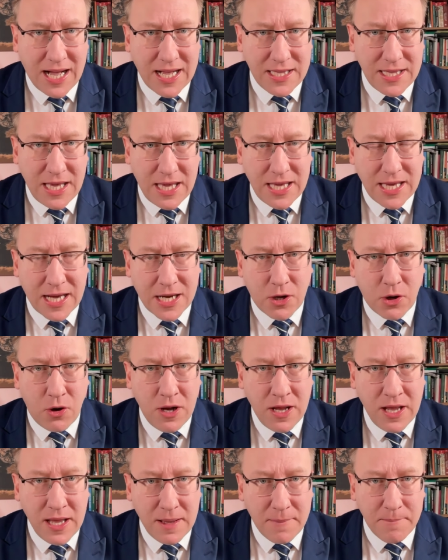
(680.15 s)
a nie
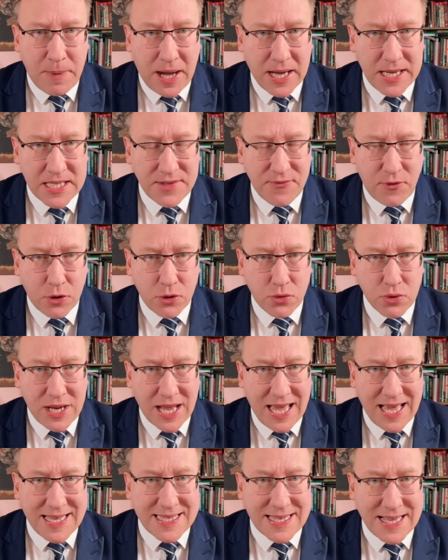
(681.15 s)
jako państwo,
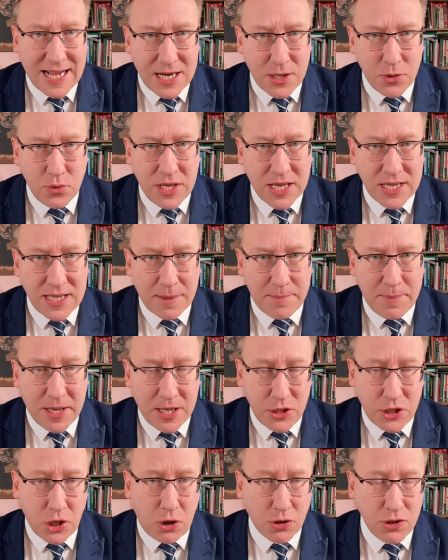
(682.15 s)
które eskaluje
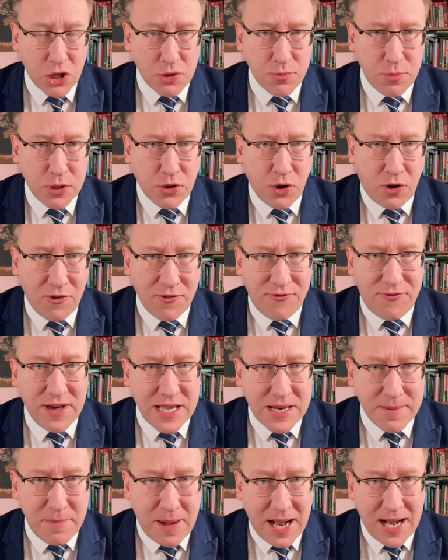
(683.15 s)
napięcie, chociażby to
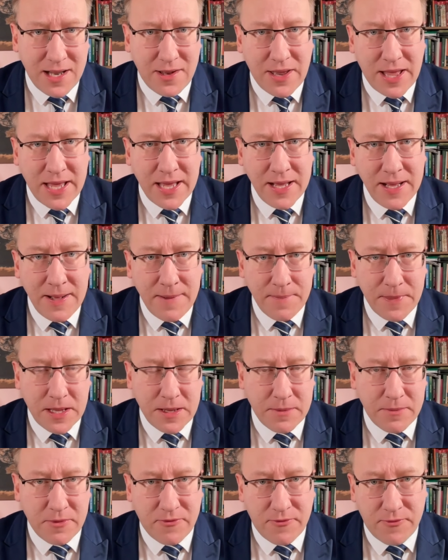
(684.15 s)
werbalne
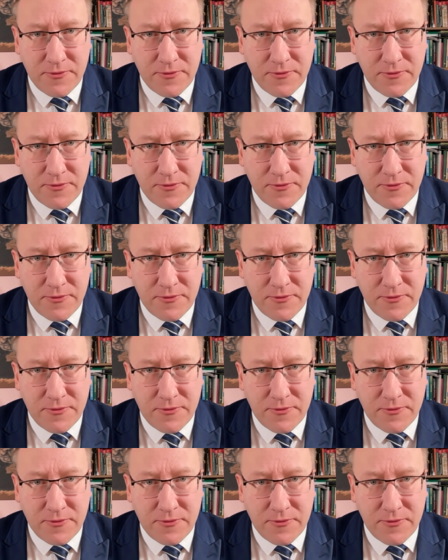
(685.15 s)
E,